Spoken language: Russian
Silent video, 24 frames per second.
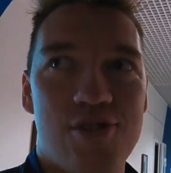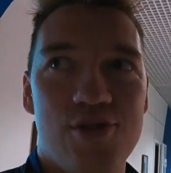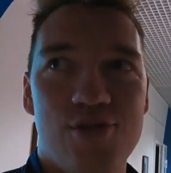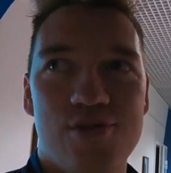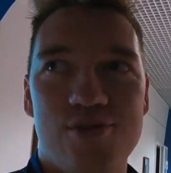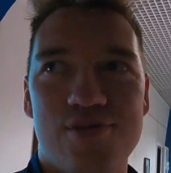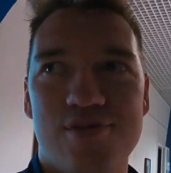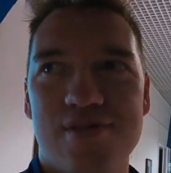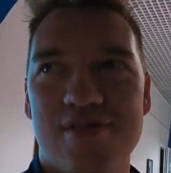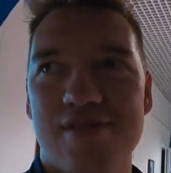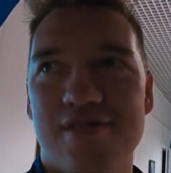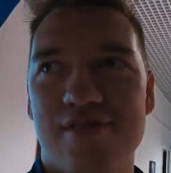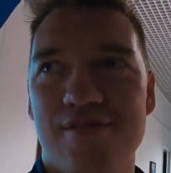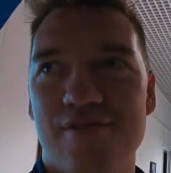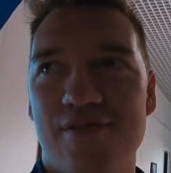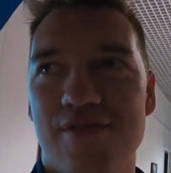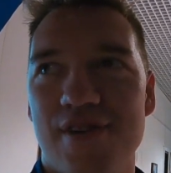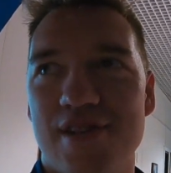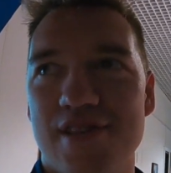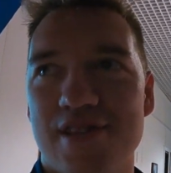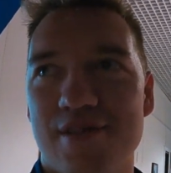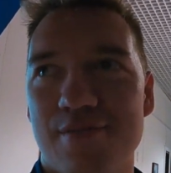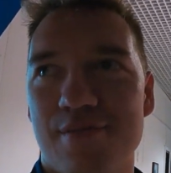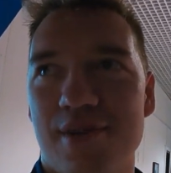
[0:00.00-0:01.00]
Ну, в
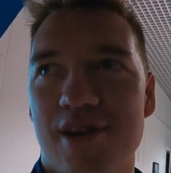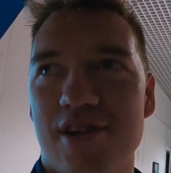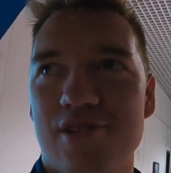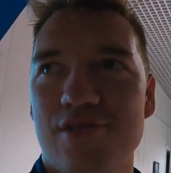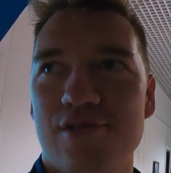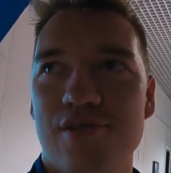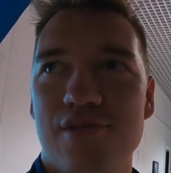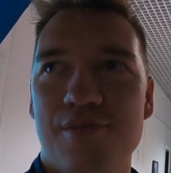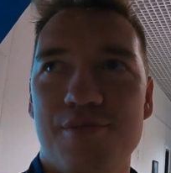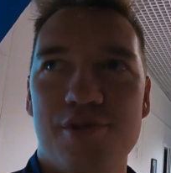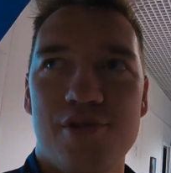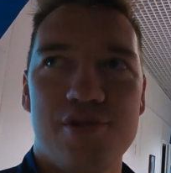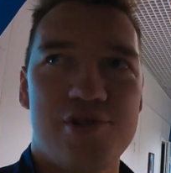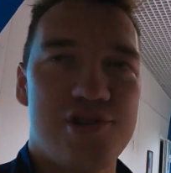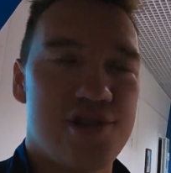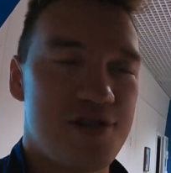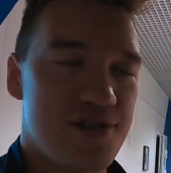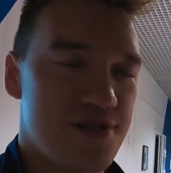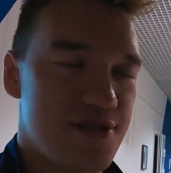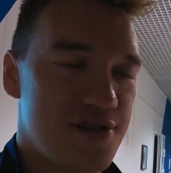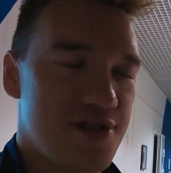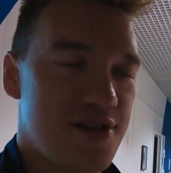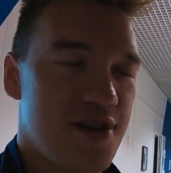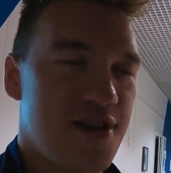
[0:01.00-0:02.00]
этом году не
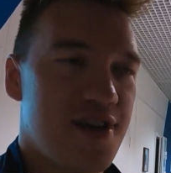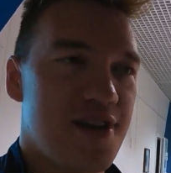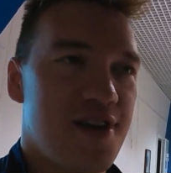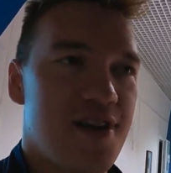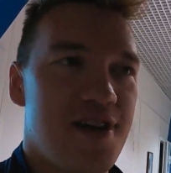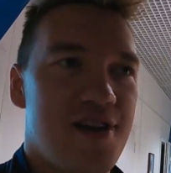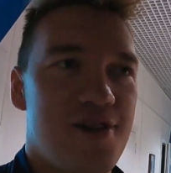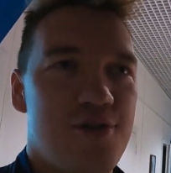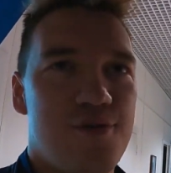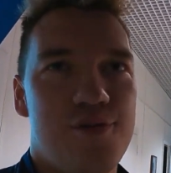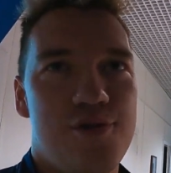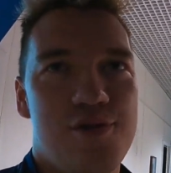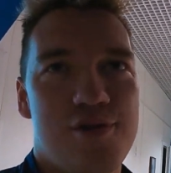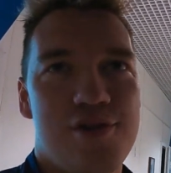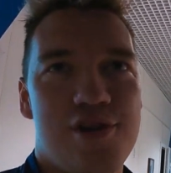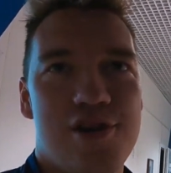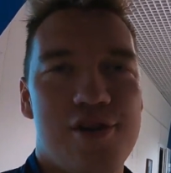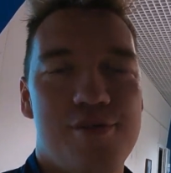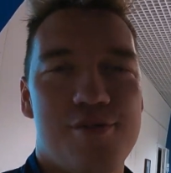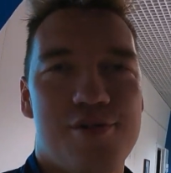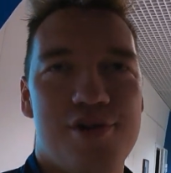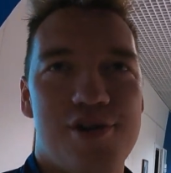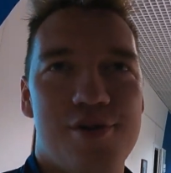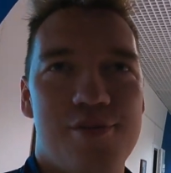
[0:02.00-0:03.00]
получилось так. Я люблю
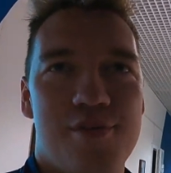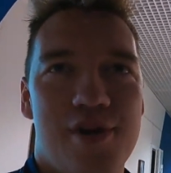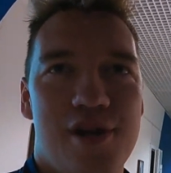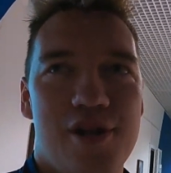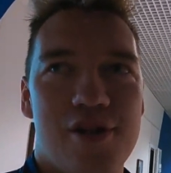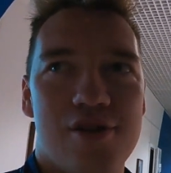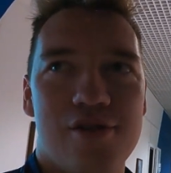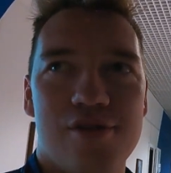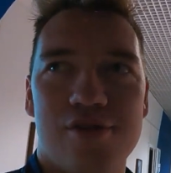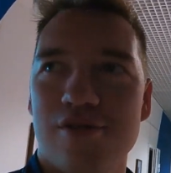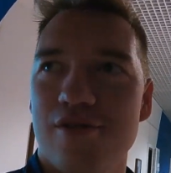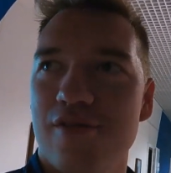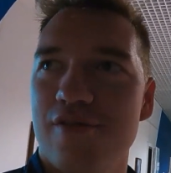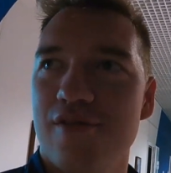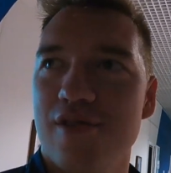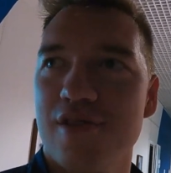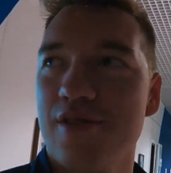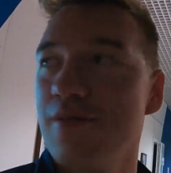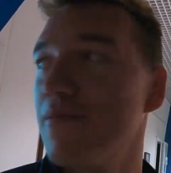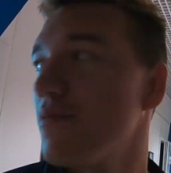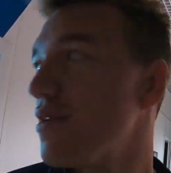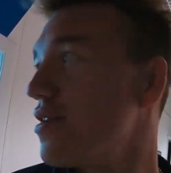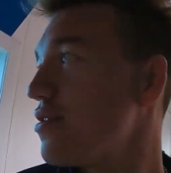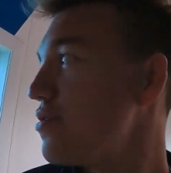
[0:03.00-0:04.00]
как бы рыбалку, но в
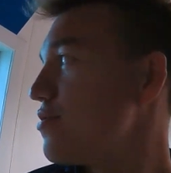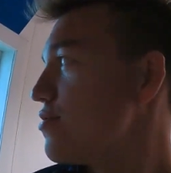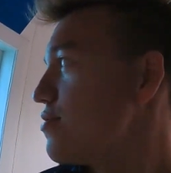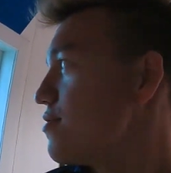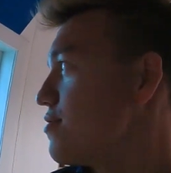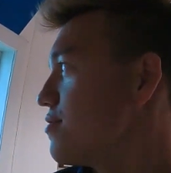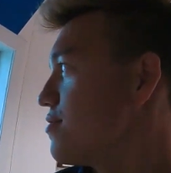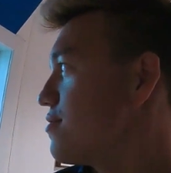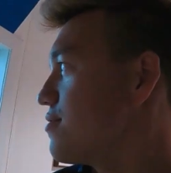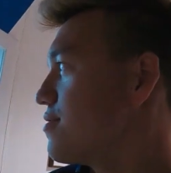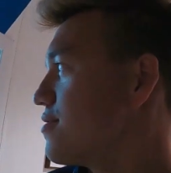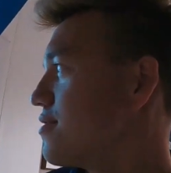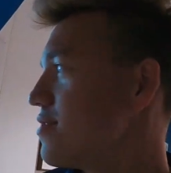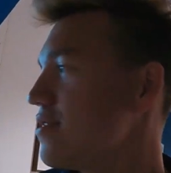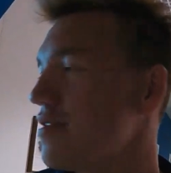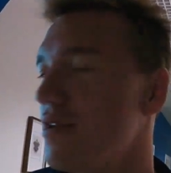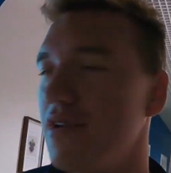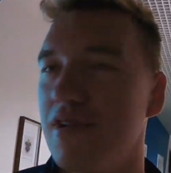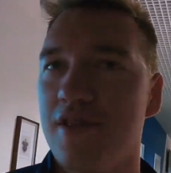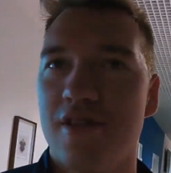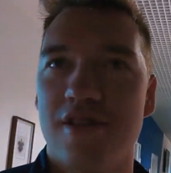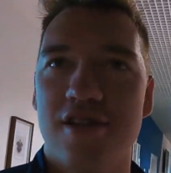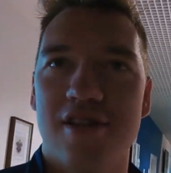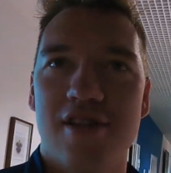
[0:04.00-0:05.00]
этом году
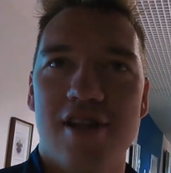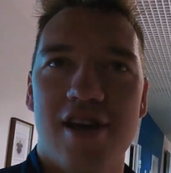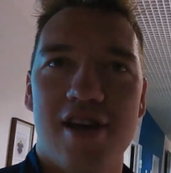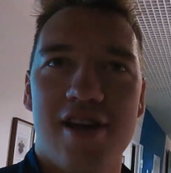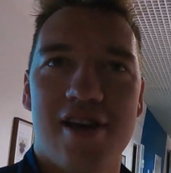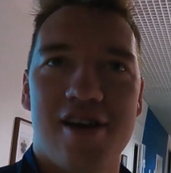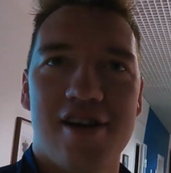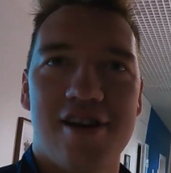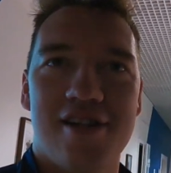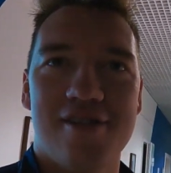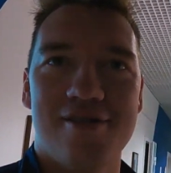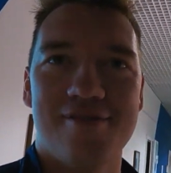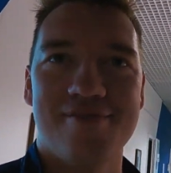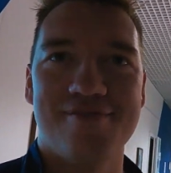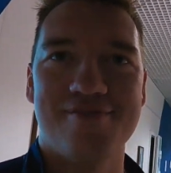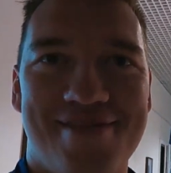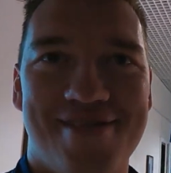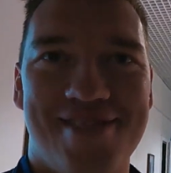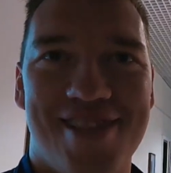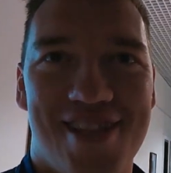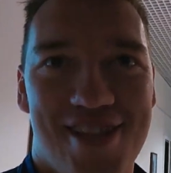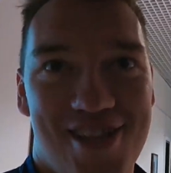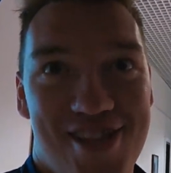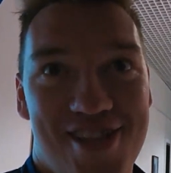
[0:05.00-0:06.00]
не доехал.
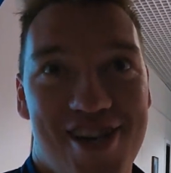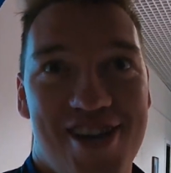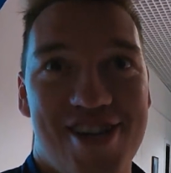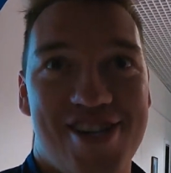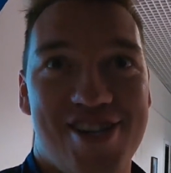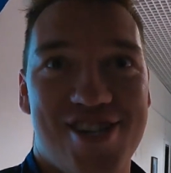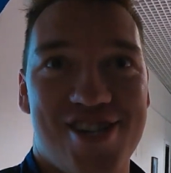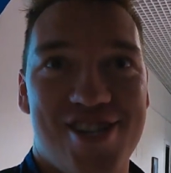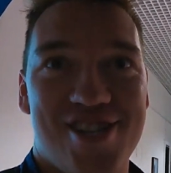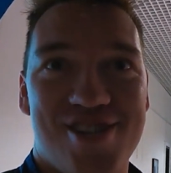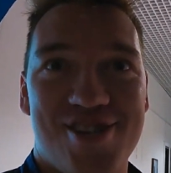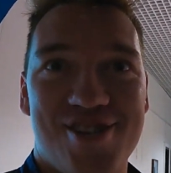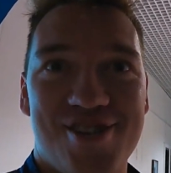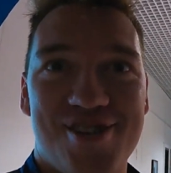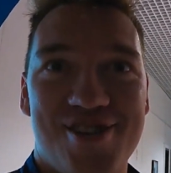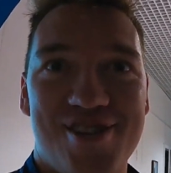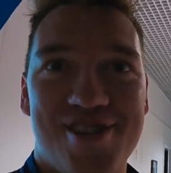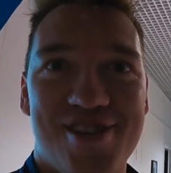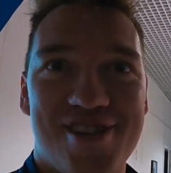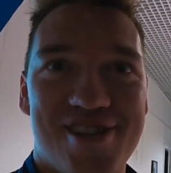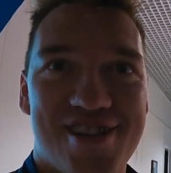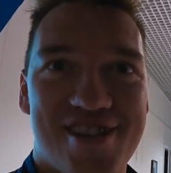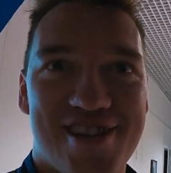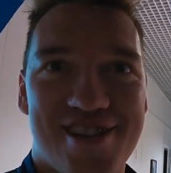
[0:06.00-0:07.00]
На даче-то что
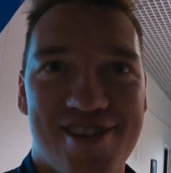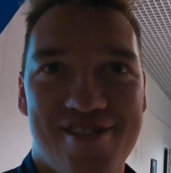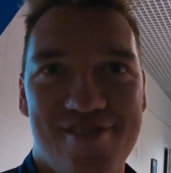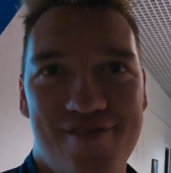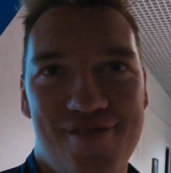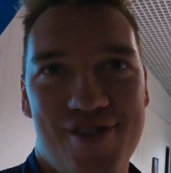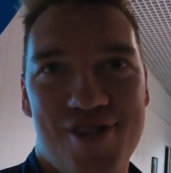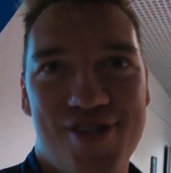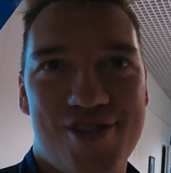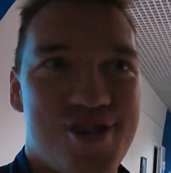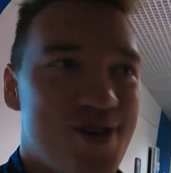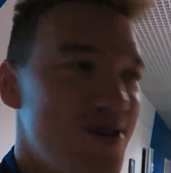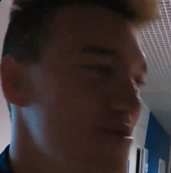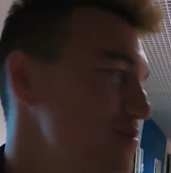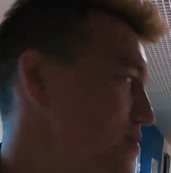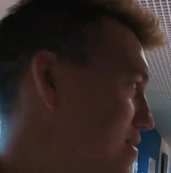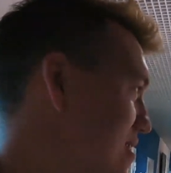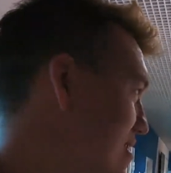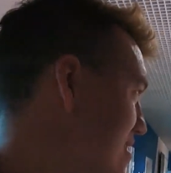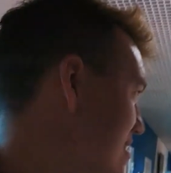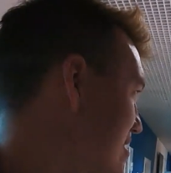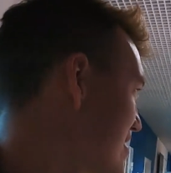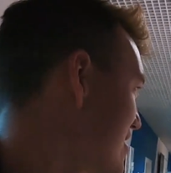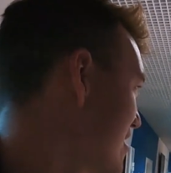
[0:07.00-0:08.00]
делать вечером?
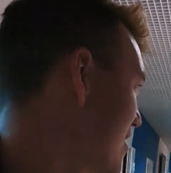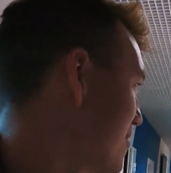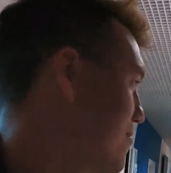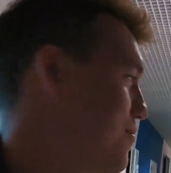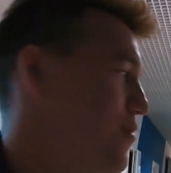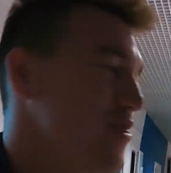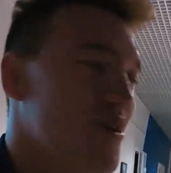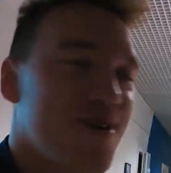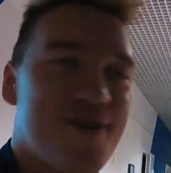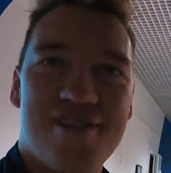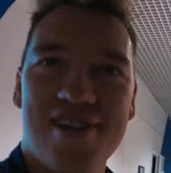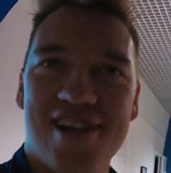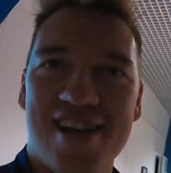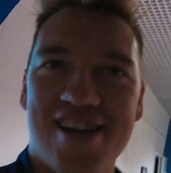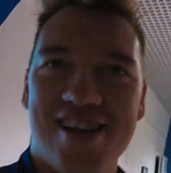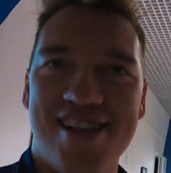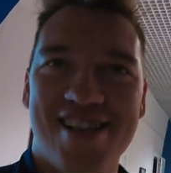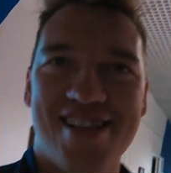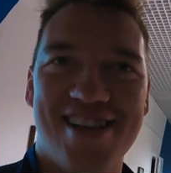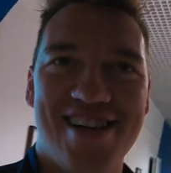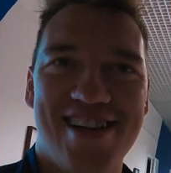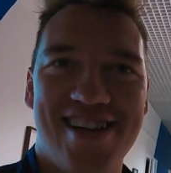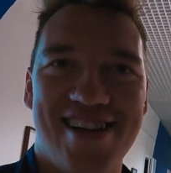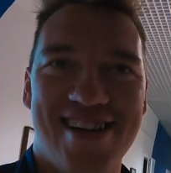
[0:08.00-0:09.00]
Сам Бог
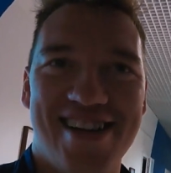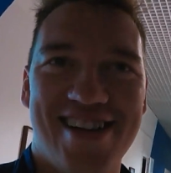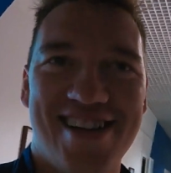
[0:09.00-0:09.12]
велел.